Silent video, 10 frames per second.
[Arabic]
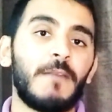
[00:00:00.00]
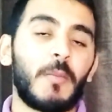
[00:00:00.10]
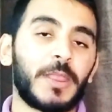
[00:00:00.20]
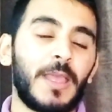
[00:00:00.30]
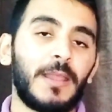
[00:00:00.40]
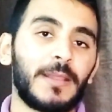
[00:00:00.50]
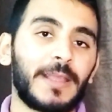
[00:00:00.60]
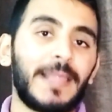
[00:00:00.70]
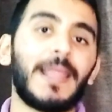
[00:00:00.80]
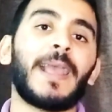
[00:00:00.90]
فبالتالي ان
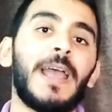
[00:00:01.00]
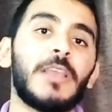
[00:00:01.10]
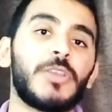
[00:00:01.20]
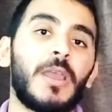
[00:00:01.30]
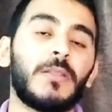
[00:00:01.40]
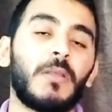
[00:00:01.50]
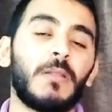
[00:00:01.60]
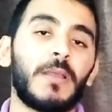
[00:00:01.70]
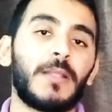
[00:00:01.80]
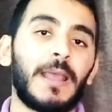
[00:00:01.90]
كان لك حاجه عند
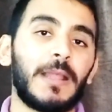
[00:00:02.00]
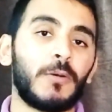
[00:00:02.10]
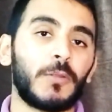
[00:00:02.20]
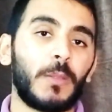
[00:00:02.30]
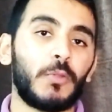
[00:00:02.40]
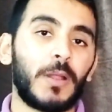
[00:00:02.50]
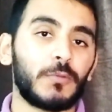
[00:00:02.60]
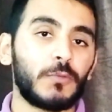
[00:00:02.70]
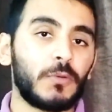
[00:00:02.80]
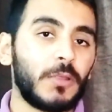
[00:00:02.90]
الله تعالى وتريد
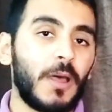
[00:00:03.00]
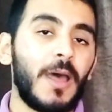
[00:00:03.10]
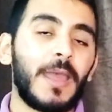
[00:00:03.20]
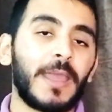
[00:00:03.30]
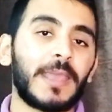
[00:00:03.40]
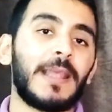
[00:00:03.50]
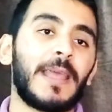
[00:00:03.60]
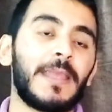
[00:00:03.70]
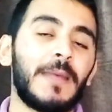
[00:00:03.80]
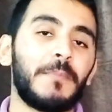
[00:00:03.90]
ان تقضى
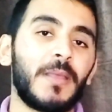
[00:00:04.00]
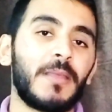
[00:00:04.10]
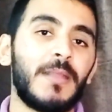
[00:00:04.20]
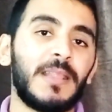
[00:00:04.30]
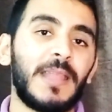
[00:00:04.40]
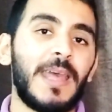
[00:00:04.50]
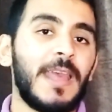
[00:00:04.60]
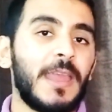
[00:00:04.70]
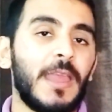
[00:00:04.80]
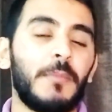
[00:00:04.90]
خلال ايام باذن الله
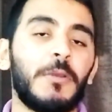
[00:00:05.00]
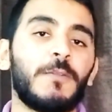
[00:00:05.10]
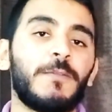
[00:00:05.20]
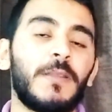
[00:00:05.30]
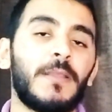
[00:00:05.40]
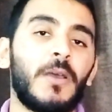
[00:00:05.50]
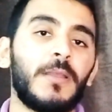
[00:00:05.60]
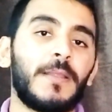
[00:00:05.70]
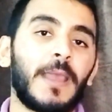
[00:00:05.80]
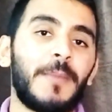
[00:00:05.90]
اعملوا الفائده دي
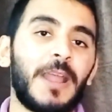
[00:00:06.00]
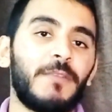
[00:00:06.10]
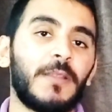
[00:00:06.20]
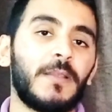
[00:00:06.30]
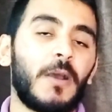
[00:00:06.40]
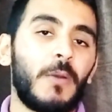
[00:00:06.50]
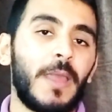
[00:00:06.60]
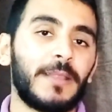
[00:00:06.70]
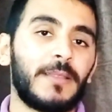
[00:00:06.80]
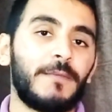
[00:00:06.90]
ايضا يا جماعه الفائده دي
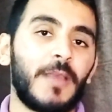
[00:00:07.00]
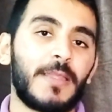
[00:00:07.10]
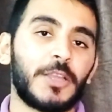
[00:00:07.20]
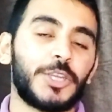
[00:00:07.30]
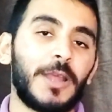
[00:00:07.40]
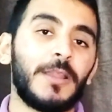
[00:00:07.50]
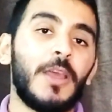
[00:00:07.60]
قويه جدا في هذا الشان